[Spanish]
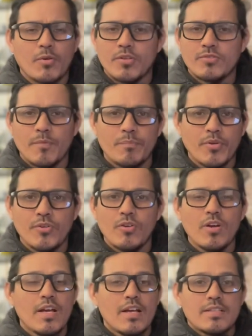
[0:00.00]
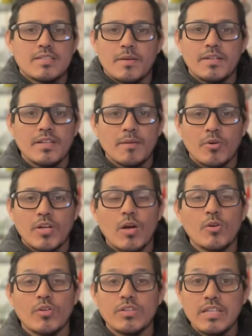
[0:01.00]
cuarto de pollo, se habrán demorado
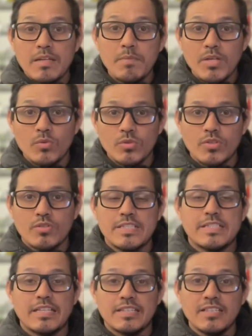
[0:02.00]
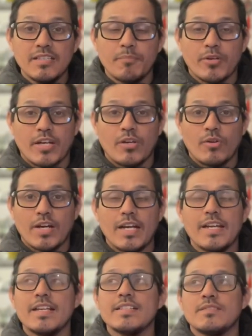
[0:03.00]
unos 10 minutos y se entiende porque el
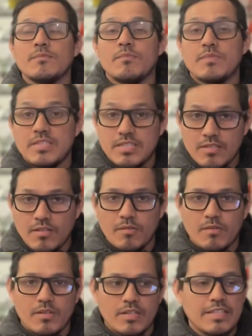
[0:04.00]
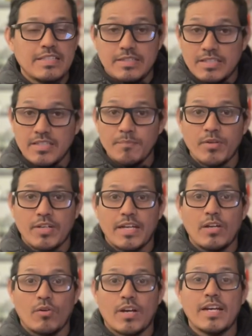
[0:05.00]
local es y se entiende porque
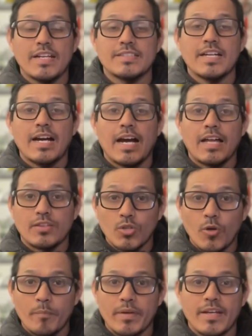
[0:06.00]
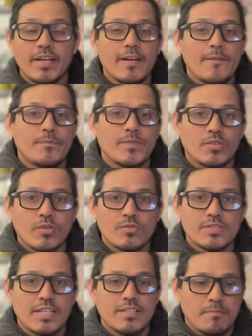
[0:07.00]
el local está a tope.
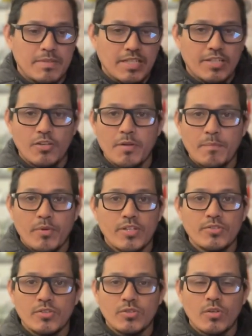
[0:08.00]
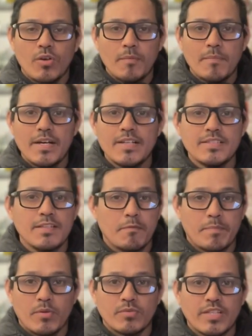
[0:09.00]
Entonces me trajeron mi pollito y todo lo demás y me
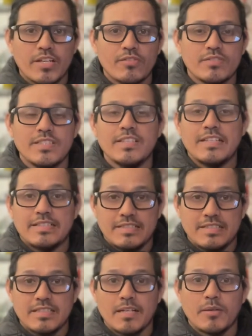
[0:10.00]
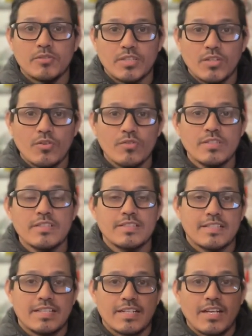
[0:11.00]
preguntaron si necesitaba otra cosa y se
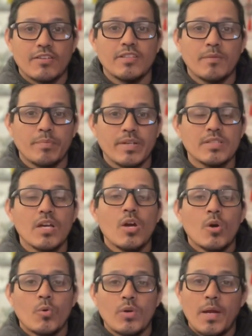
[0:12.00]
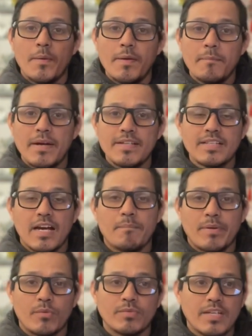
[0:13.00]
acercaron después una vez más a
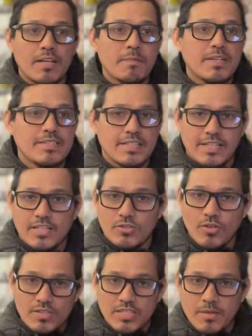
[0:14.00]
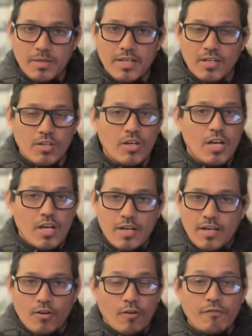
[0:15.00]
preguntarme si es que todo estaba
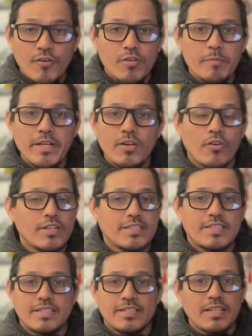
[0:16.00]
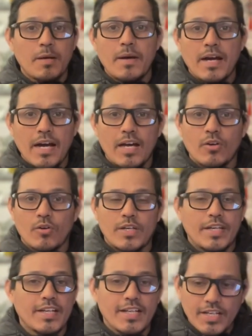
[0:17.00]
conforme o necesitaba algo. Le
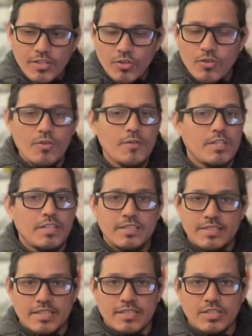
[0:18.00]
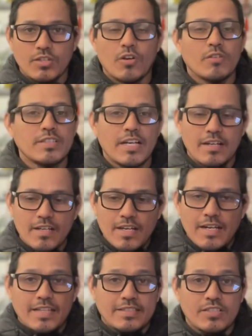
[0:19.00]
dije que no y se retiró. O sea,
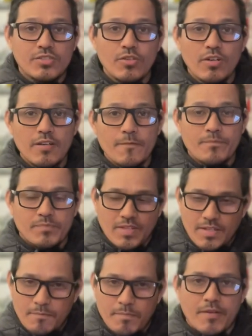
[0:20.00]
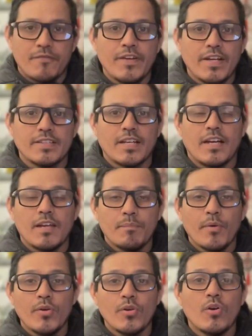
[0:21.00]
la atención perfecta. El
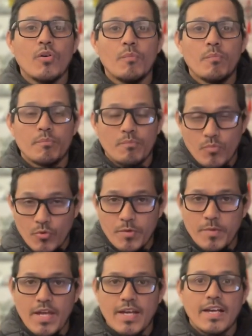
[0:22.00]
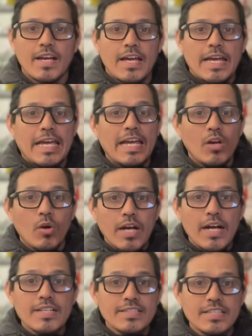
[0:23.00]
pollo, muy bien. El
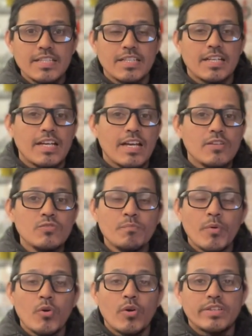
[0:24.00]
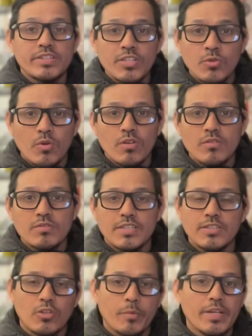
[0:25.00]
local sí, es un poco antiguo,
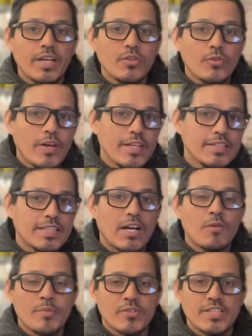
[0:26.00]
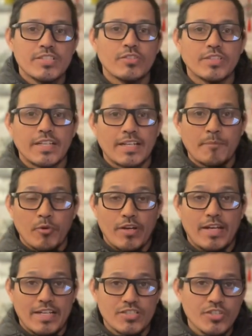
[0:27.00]
¿sí? todavía no entra a un proceso de
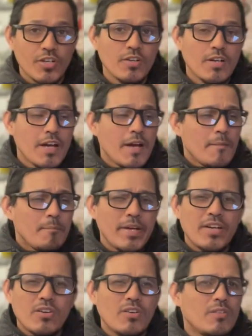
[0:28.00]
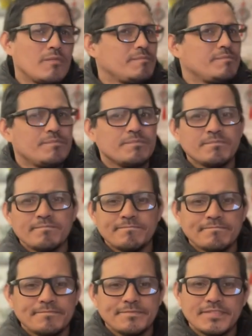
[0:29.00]
remodelación, pero
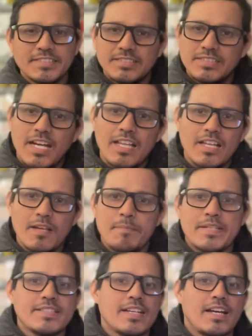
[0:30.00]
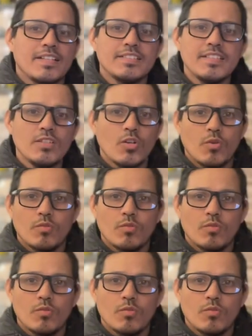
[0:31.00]
mm, nada especial, ¿sí?